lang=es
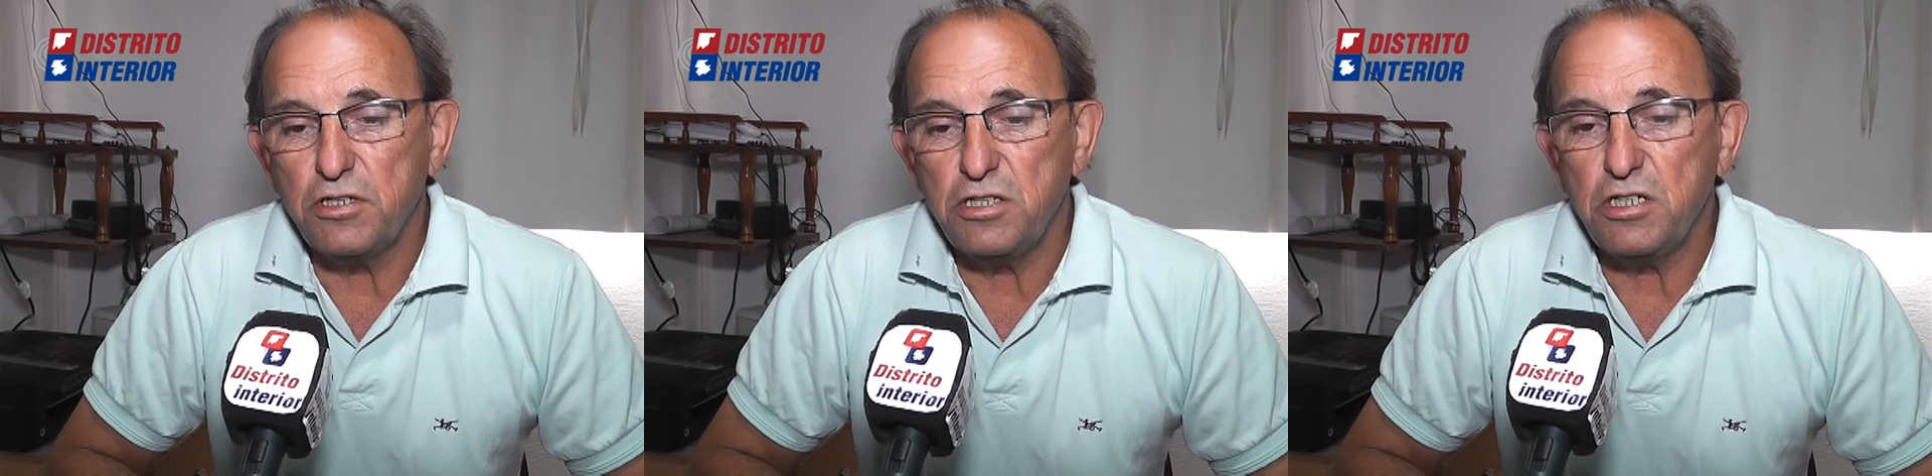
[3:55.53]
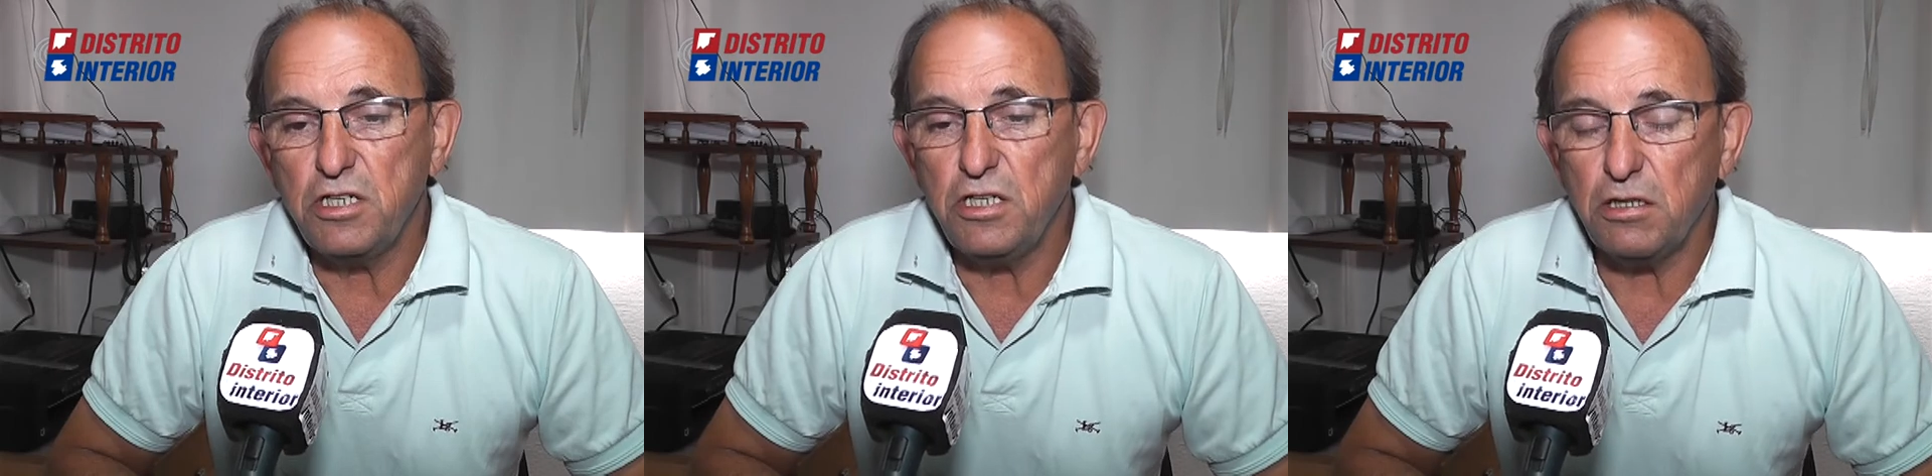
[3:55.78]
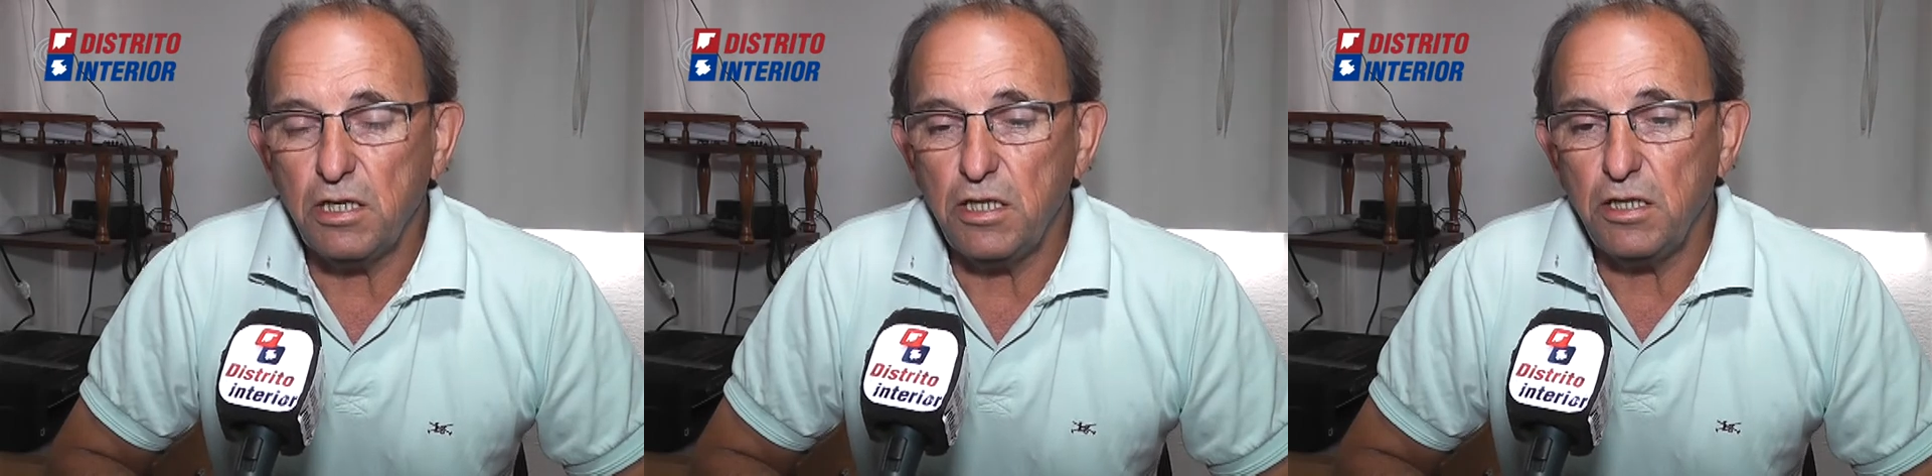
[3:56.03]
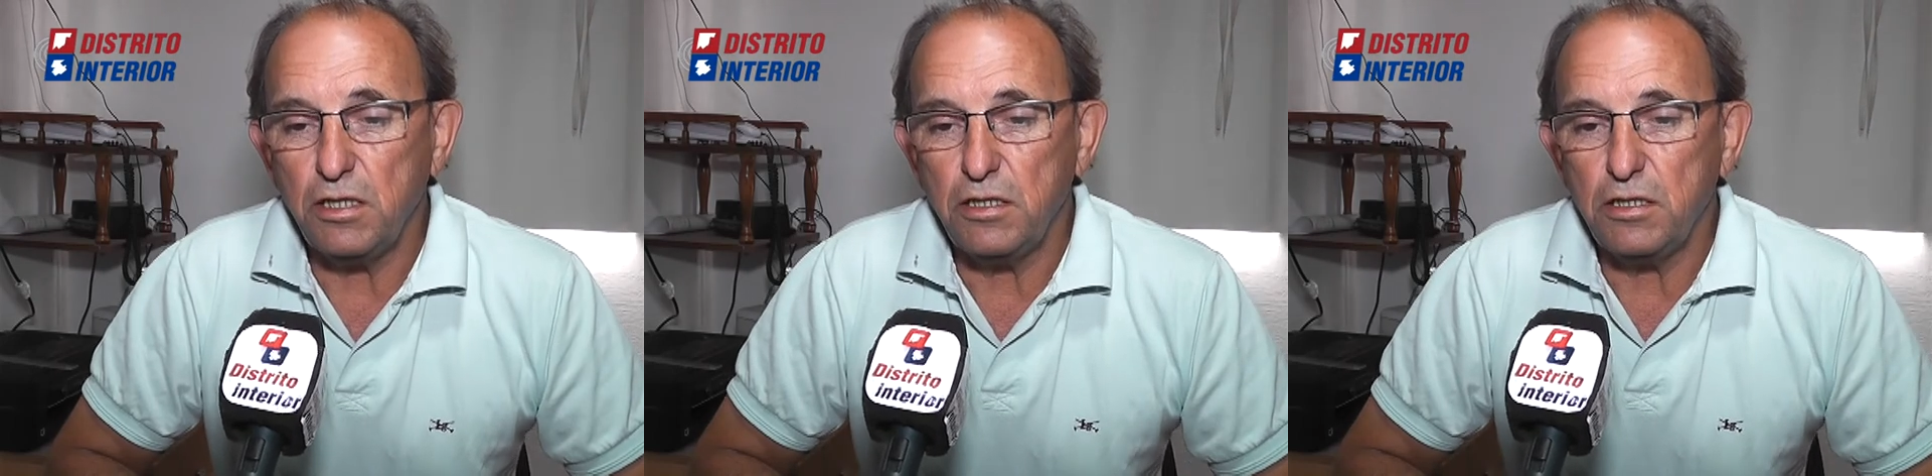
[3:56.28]

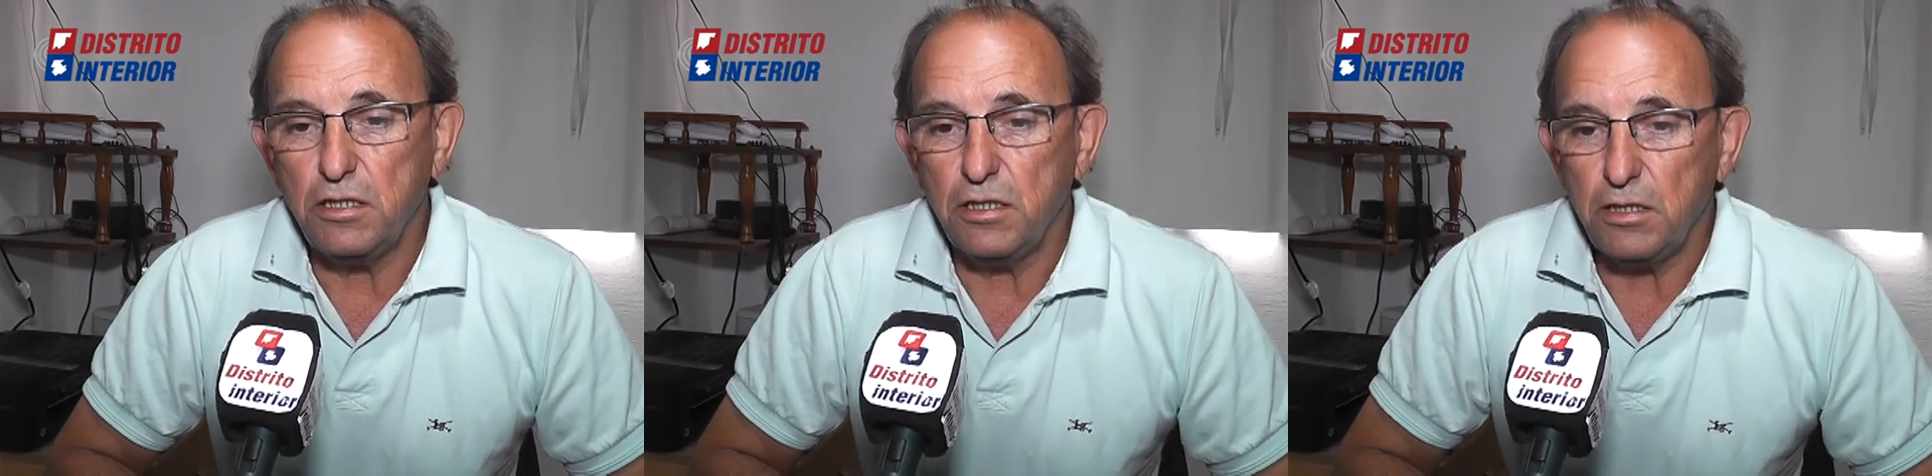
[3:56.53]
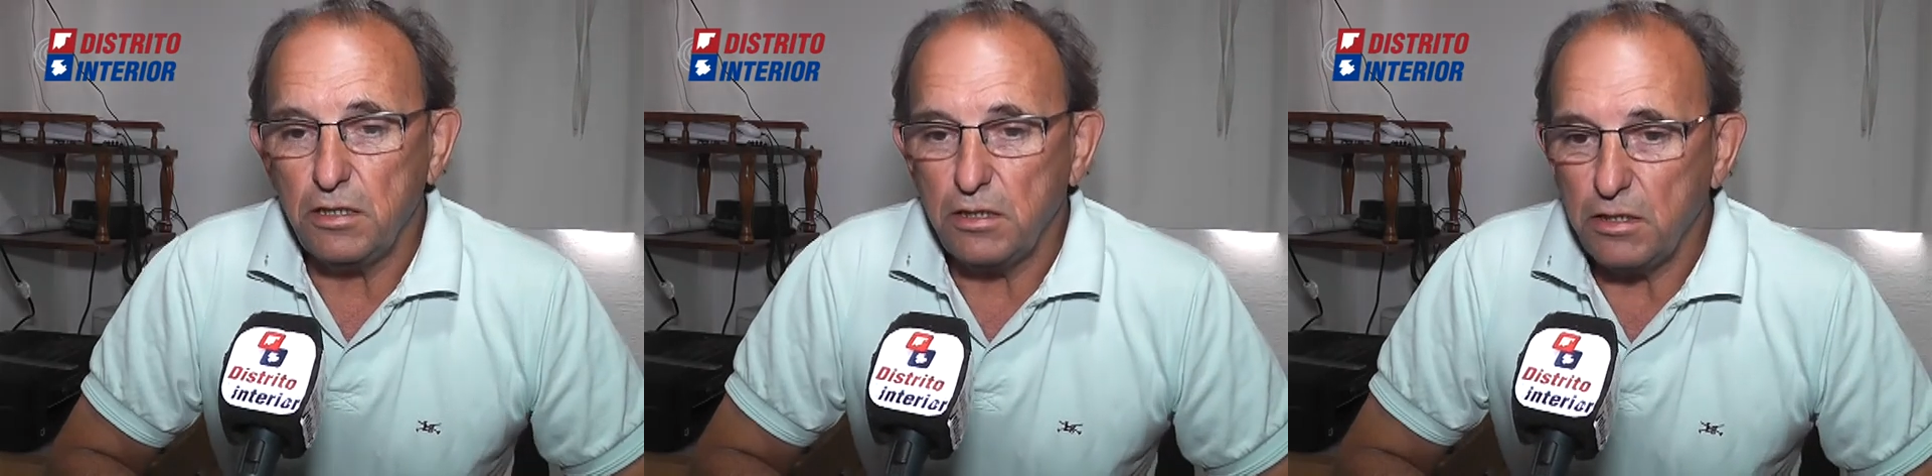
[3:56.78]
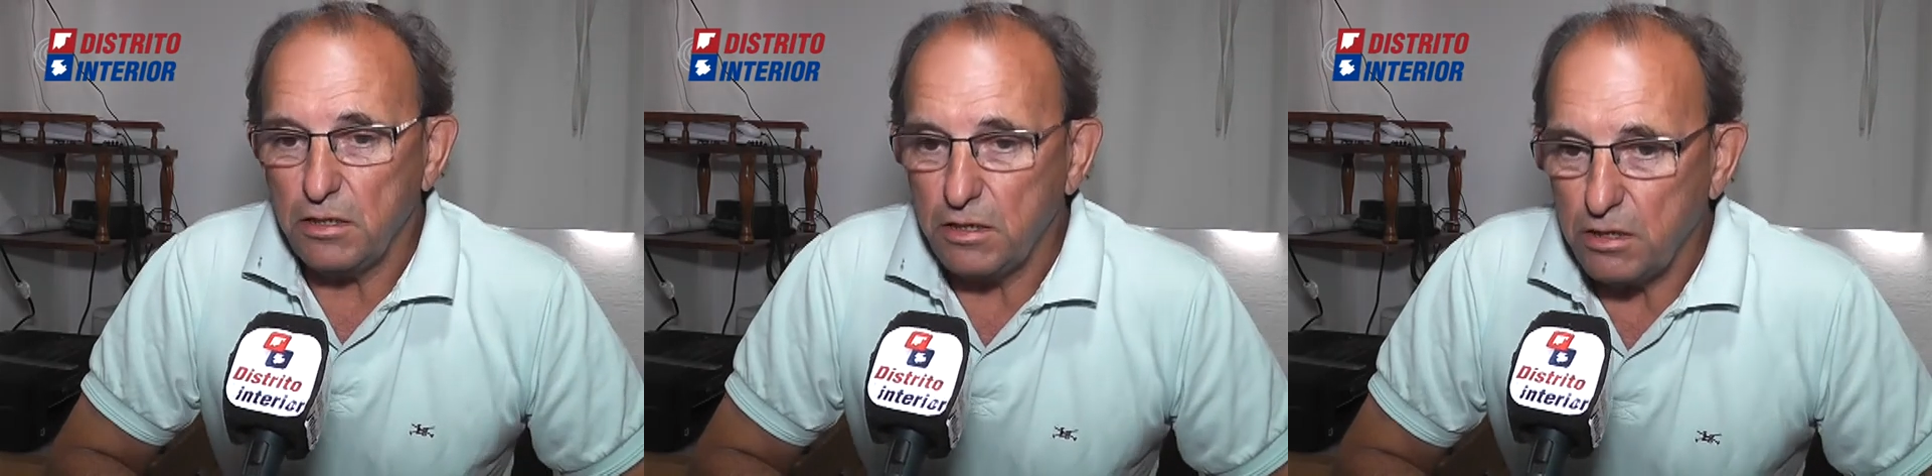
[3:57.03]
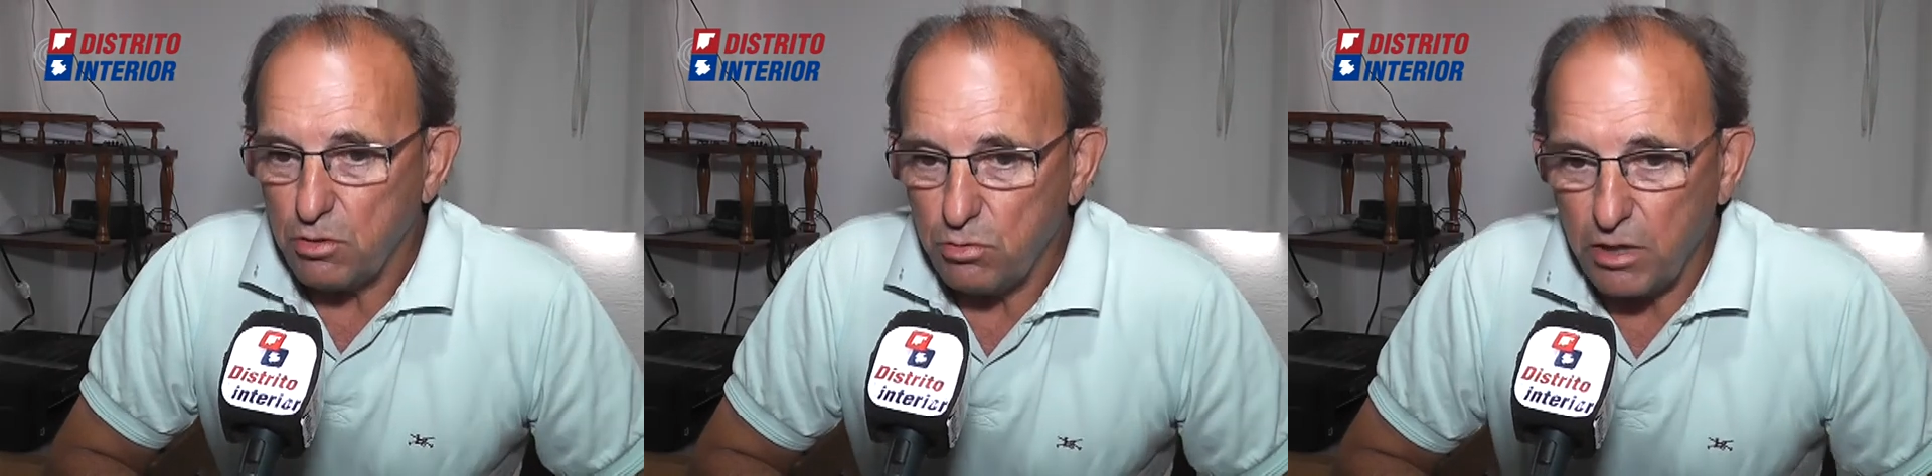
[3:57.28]
exigirle
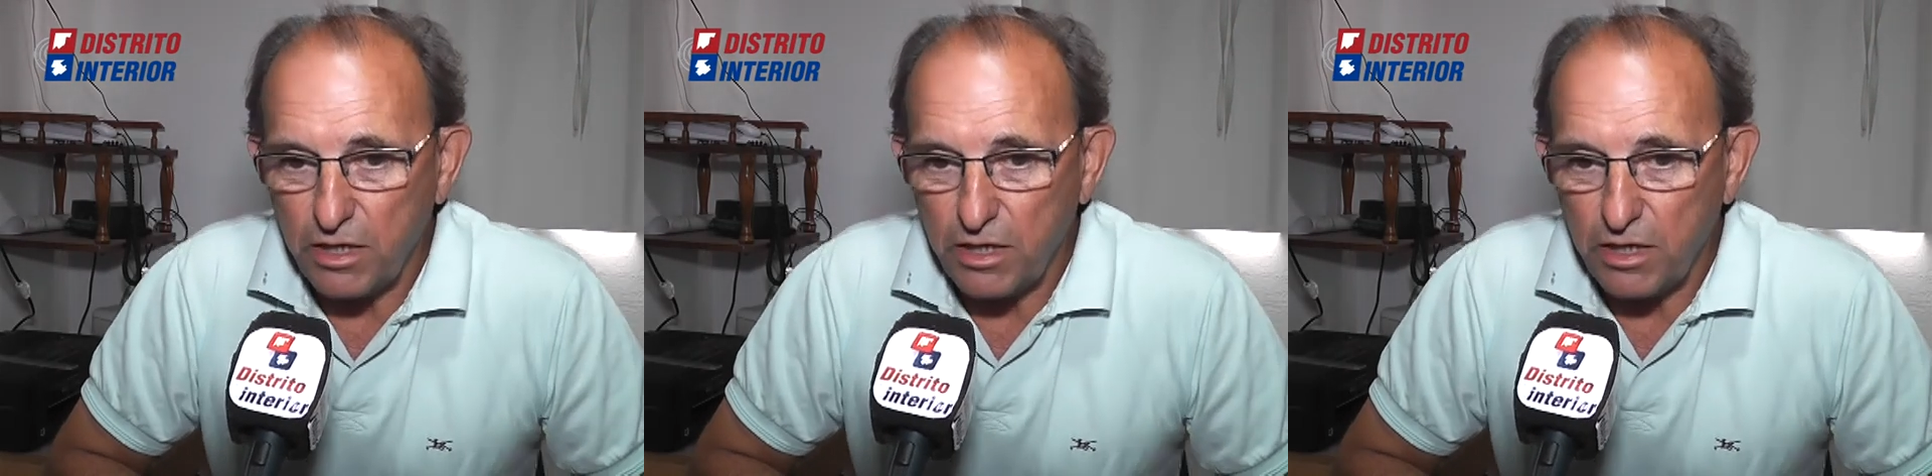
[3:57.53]
y,